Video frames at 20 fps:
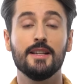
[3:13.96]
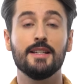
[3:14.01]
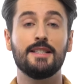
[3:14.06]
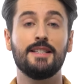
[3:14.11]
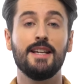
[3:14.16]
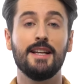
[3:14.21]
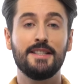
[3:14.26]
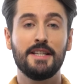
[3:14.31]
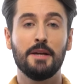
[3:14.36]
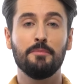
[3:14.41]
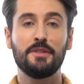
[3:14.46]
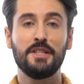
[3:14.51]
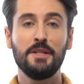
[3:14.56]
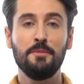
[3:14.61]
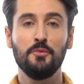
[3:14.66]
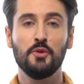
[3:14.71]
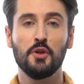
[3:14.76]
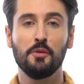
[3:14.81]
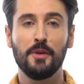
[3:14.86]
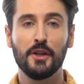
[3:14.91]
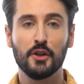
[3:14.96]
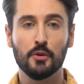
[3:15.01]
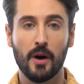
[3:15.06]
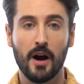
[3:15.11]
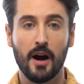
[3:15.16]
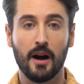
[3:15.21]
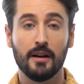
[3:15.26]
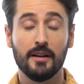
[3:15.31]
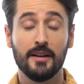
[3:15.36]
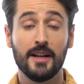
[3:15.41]
Septième type de
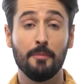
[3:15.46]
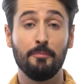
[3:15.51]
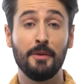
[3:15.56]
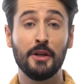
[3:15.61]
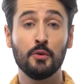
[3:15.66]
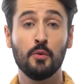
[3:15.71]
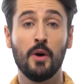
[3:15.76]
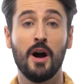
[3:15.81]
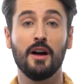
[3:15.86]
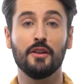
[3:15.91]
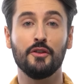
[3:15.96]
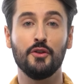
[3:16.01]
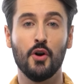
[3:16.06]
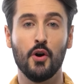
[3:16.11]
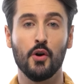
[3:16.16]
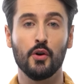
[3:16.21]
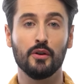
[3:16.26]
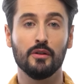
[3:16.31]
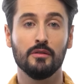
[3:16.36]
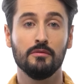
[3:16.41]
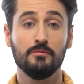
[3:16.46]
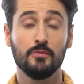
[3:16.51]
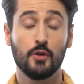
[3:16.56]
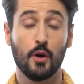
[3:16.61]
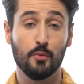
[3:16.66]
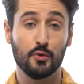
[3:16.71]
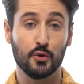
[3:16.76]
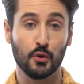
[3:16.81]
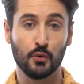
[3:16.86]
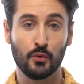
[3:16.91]
baignoire, la baignoire d'angle.
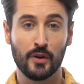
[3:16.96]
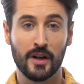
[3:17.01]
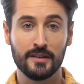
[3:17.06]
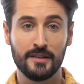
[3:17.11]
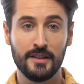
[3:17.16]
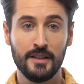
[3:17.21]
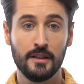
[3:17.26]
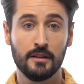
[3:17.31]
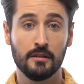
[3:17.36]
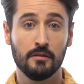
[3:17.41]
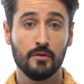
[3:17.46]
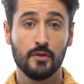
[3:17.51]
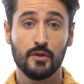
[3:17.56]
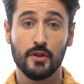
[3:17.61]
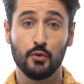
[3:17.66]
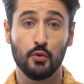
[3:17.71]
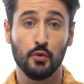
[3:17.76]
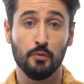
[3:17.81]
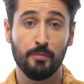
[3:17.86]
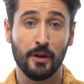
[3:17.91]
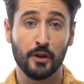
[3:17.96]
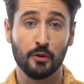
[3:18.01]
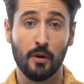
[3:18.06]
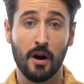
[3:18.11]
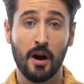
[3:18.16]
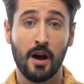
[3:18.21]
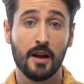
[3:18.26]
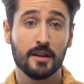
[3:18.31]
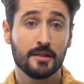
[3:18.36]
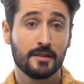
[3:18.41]
Comme son nom l'indique, c'est une
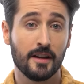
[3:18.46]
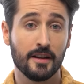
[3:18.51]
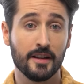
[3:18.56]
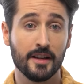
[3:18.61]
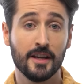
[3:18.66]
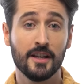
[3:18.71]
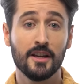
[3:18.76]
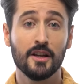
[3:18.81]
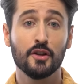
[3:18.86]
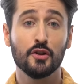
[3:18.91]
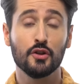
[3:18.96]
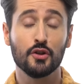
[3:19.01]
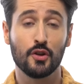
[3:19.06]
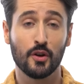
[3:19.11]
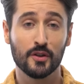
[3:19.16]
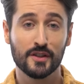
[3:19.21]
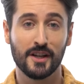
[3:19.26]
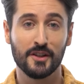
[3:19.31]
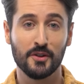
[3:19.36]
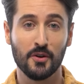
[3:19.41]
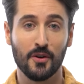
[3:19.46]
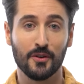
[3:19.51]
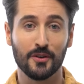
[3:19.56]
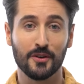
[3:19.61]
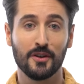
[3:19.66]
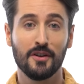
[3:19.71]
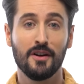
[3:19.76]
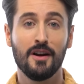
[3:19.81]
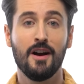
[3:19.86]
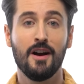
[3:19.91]
baignoire à installer dans un angle.